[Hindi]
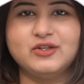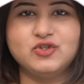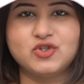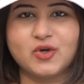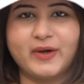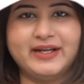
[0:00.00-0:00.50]

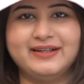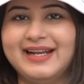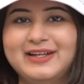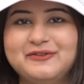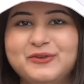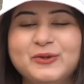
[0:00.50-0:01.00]
एन्जॉइंग
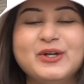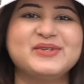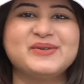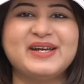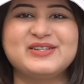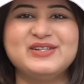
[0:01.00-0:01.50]
डेली फूड
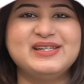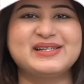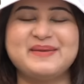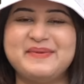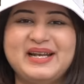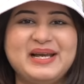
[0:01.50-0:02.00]
सो एक्चुअली
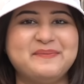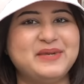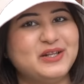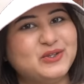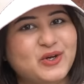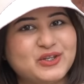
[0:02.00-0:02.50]
इसके पहले
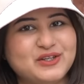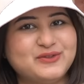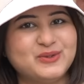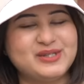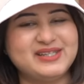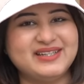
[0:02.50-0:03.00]
आपने इंदौर की
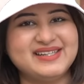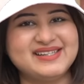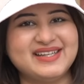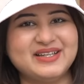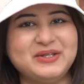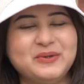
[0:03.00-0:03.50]
फूड सीरीज़
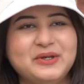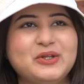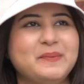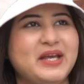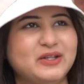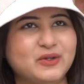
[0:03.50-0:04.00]
देखी होगी
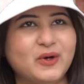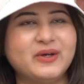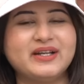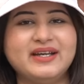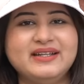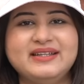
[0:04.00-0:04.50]
तो मैं
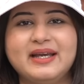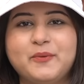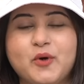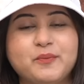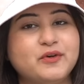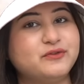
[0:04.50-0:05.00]
इंदौर गई थी एक
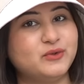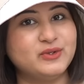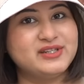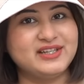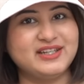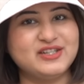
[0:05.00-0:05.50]
प्रॉपर फूड
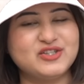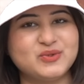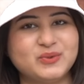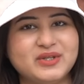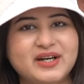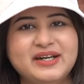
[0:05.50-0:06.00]
सीरीज़
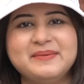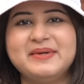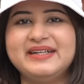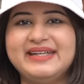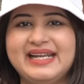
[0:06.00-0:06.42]
शूट करने पर